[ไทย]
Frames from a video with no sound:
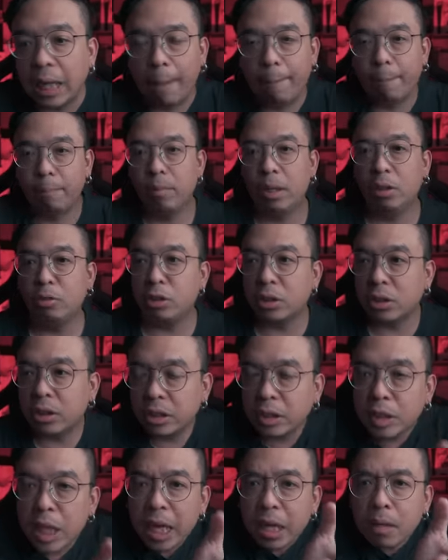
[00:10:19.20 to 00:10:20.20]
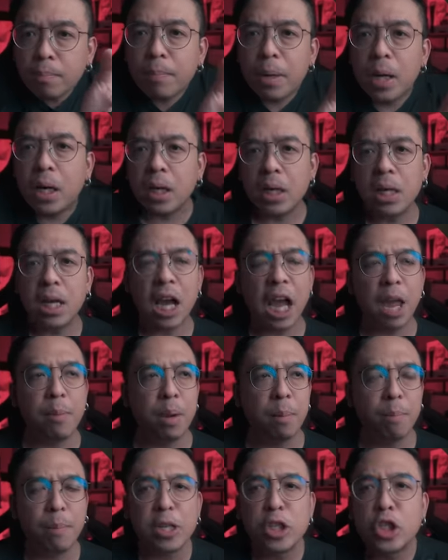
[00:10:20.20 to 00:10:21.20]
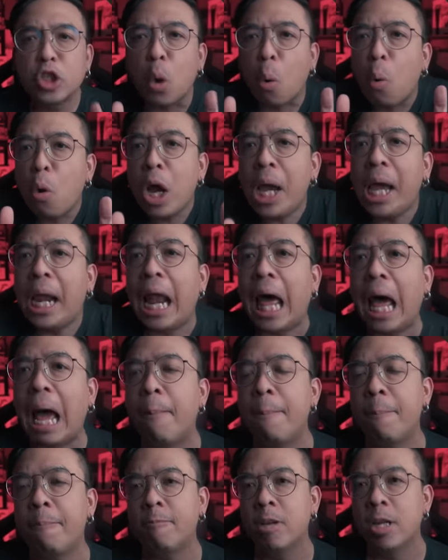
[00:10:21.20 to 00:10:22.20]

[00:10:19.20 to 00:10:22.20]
จับแล้วเซตเปิดเรื่องให้เหมือนเป็นสงคราม